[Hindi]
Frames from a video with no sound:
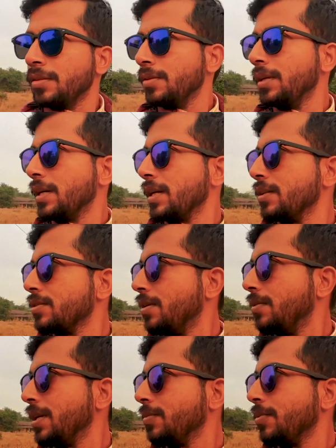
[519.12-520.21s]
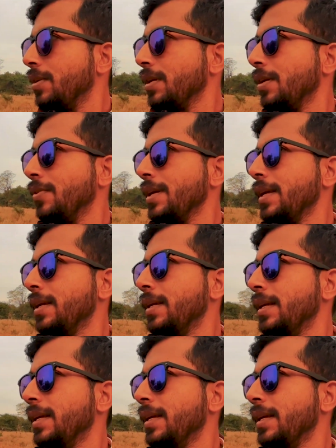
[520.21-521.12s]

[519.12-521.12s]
तो यहाँ का जो साउंड है आपको लग रहा होगा कि